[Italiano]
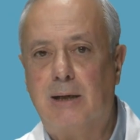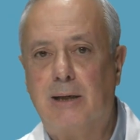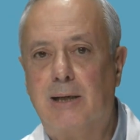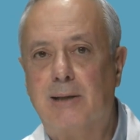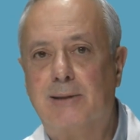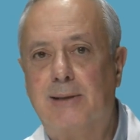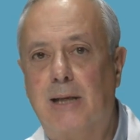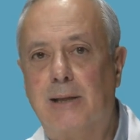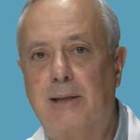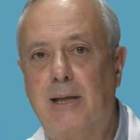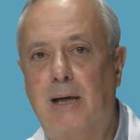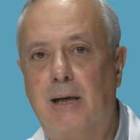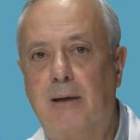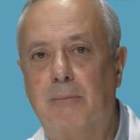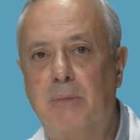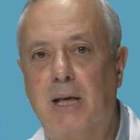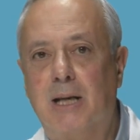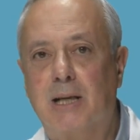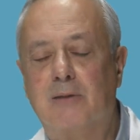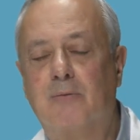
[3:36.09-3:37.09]
era stata,
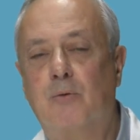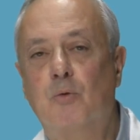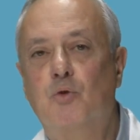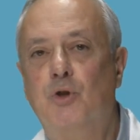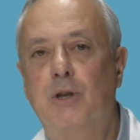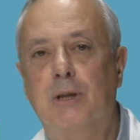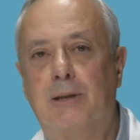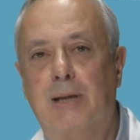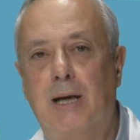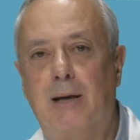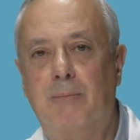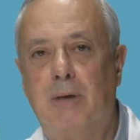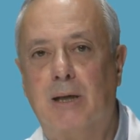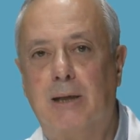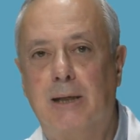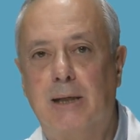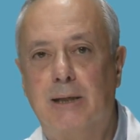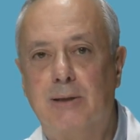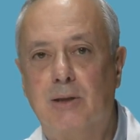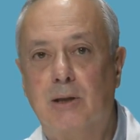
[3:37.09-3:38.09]
mi era sfuggita, ma
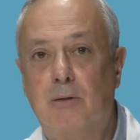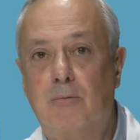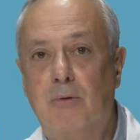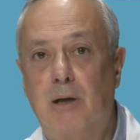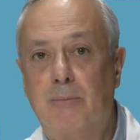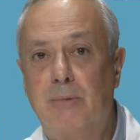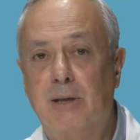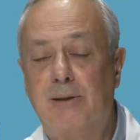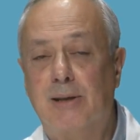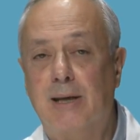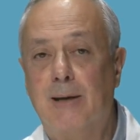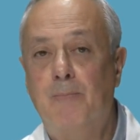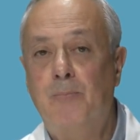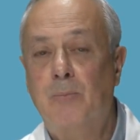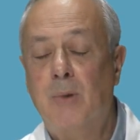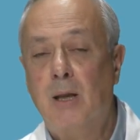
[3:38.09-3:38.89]
che sicuramente